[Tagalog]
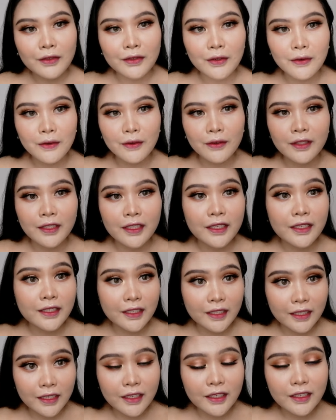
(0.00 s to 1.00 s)
So,
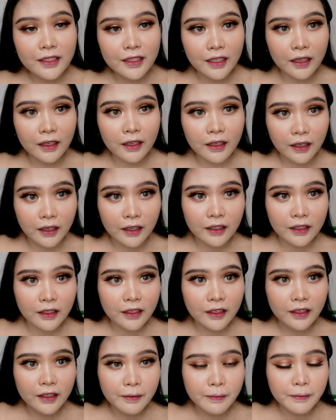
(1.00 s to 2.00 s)
this is the
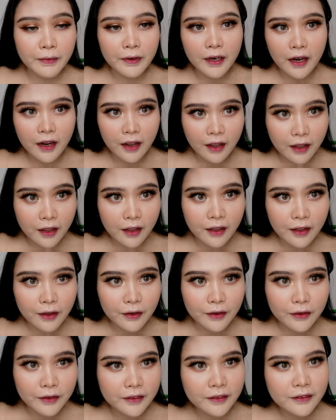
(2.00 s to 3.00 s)
color
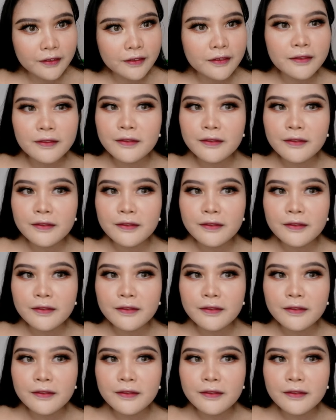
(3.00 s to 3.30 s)
brown.